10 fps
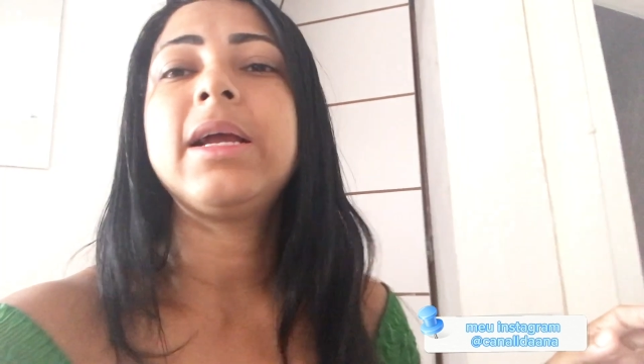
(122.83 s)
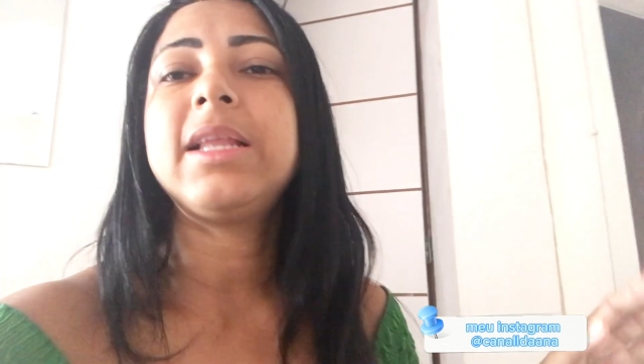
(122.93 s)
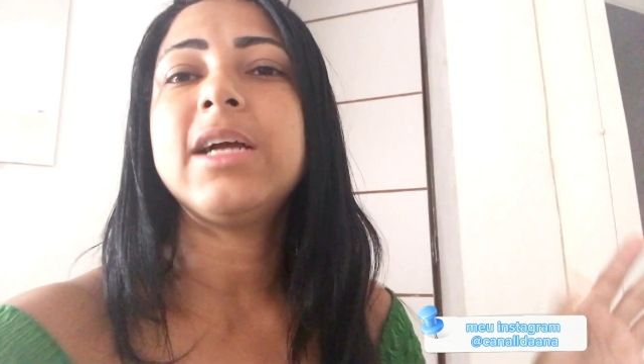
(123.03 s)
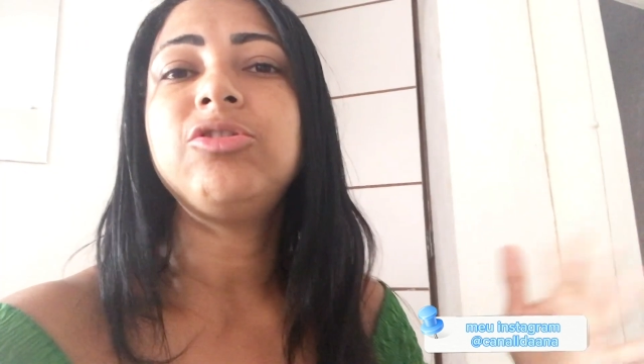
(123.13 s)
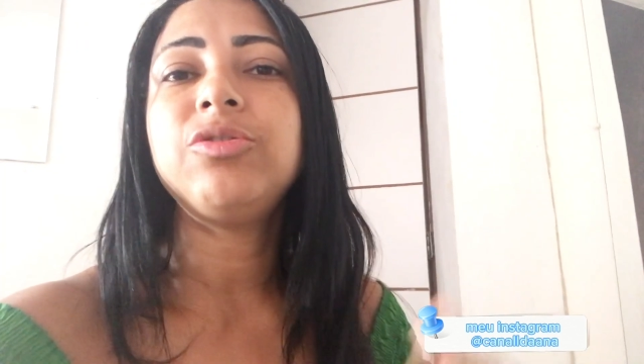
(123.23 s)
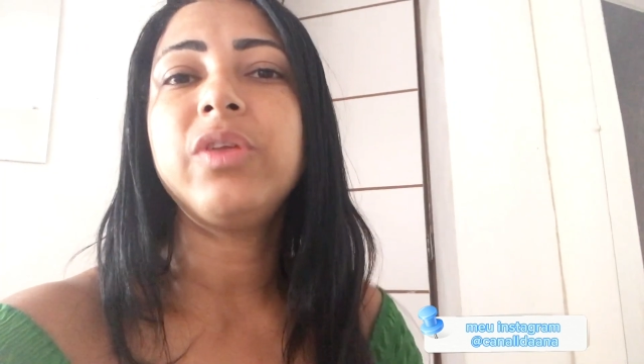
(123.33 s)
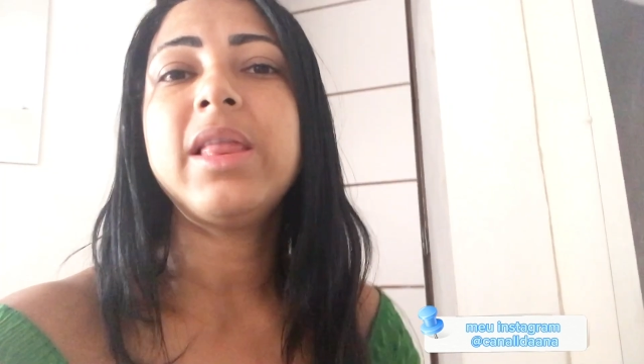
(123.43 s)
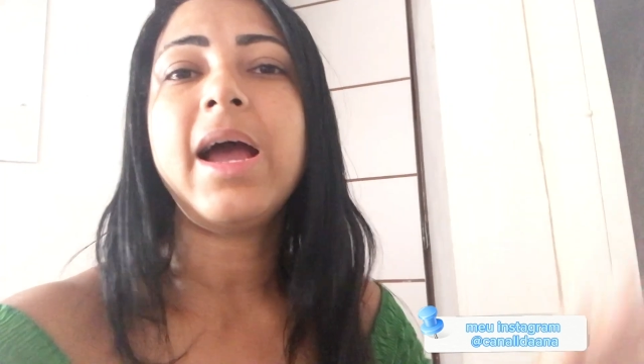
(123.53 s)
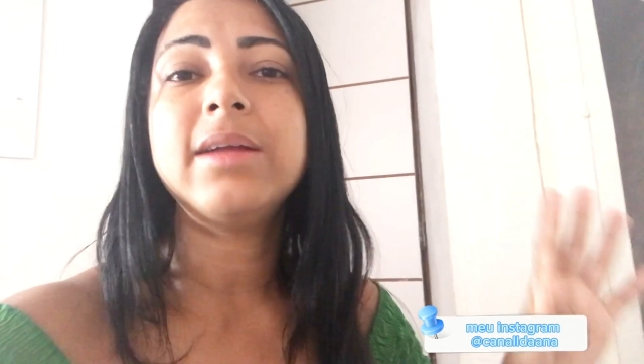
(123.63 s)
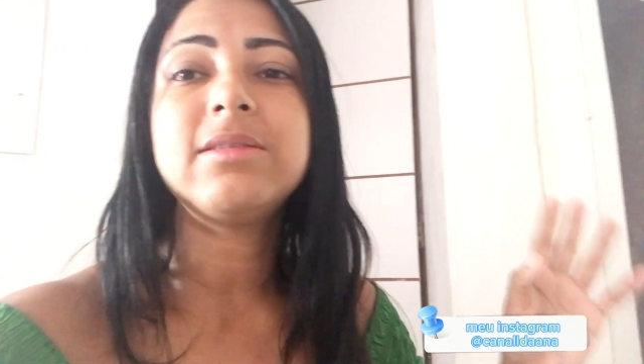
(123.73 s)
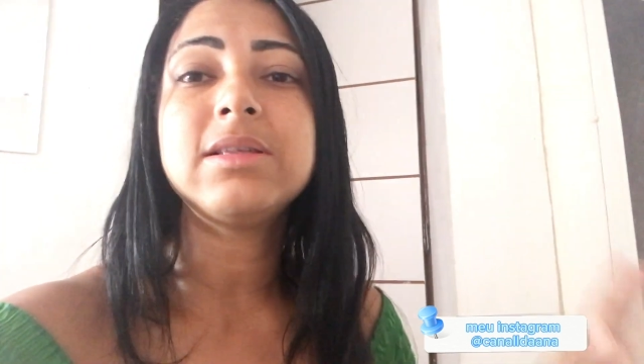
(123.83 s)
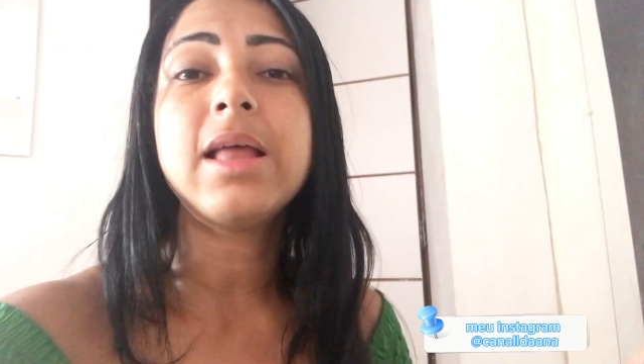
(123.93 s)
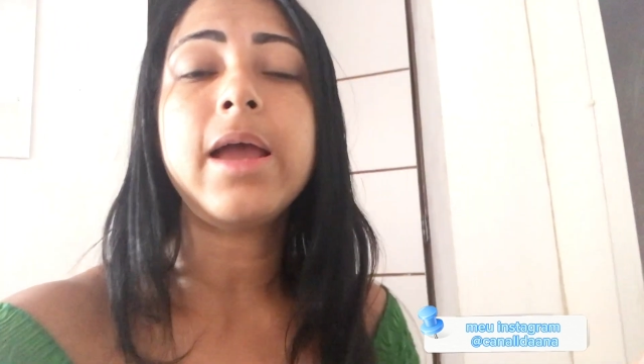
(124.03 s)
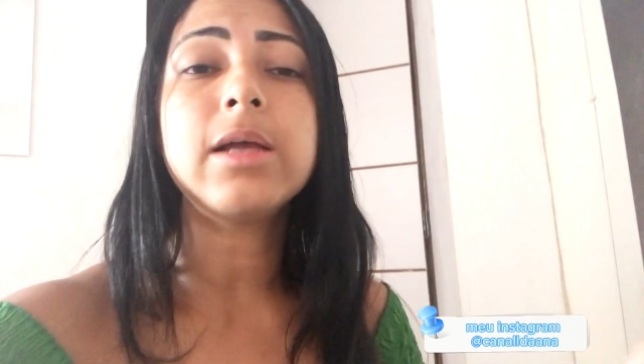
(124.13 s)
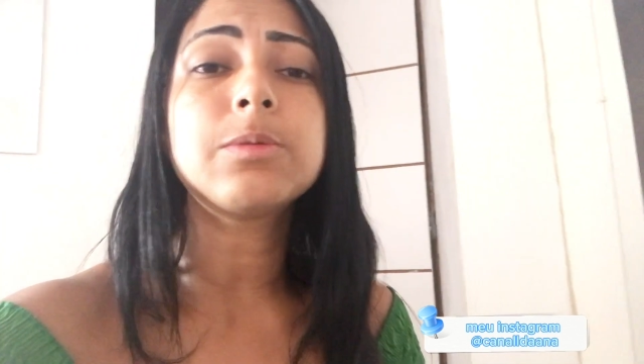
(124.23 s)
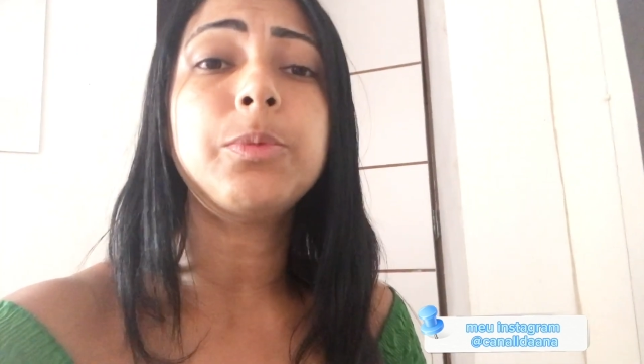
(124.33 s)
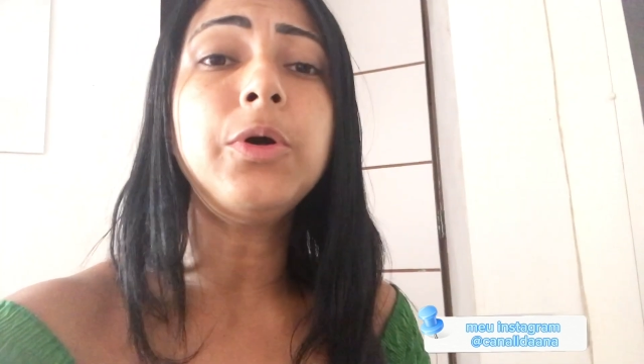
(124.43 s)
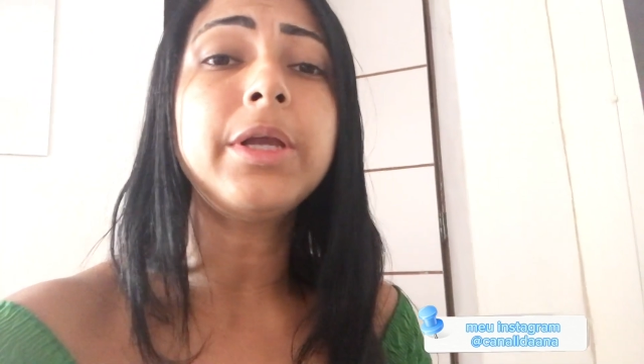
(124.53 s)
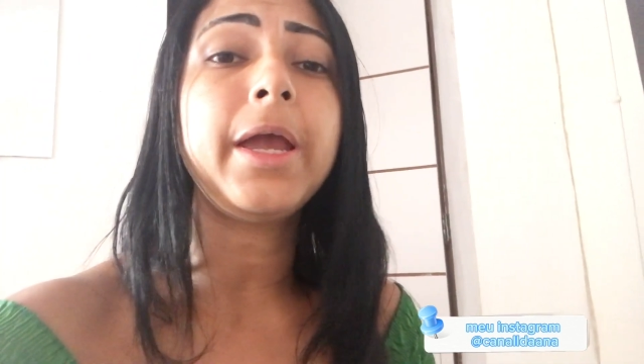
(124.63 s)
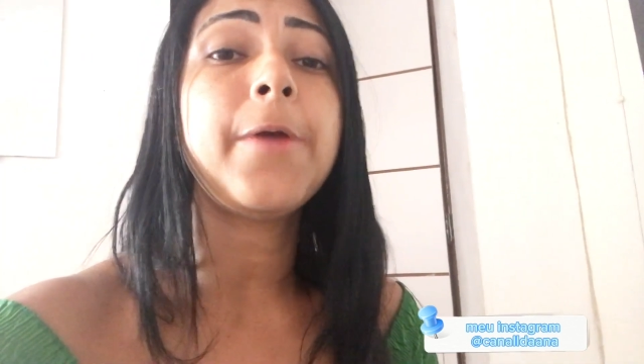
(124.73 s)
criatividades, ideias. Por
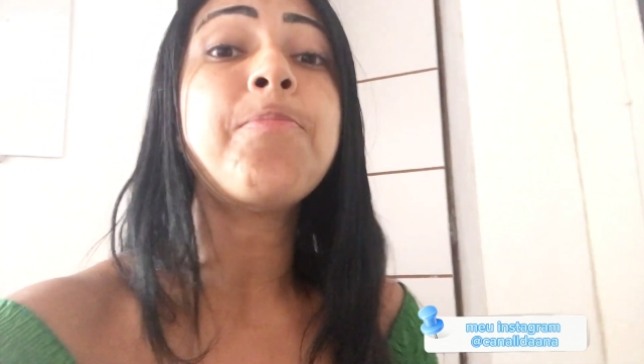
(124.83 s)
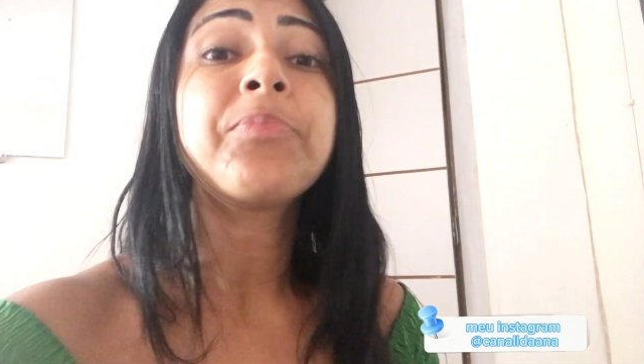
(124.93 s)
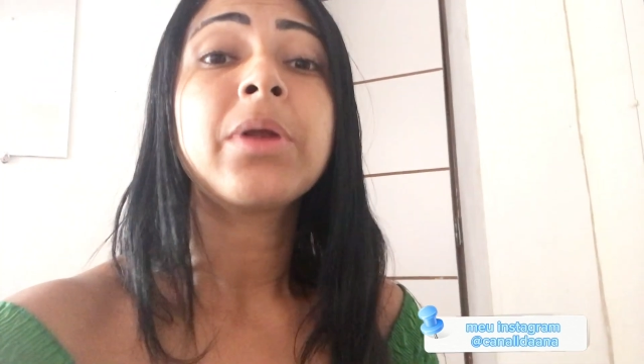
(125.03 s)
quê?